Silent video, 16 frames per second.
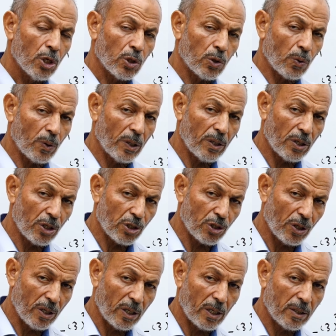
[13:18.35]
تغير
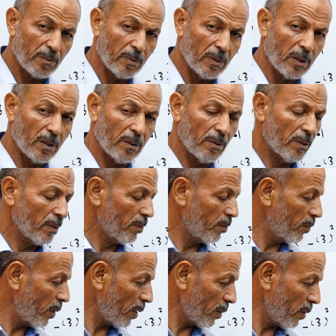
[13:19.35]
إشارات ما
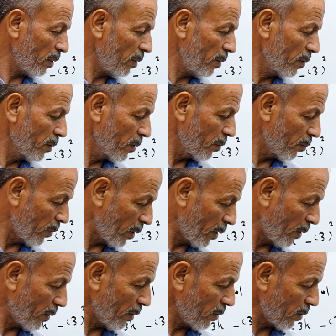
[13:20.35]
بعده
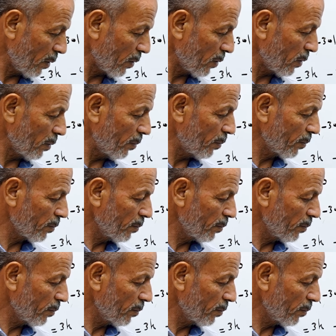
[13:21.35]
بهذا الترتيب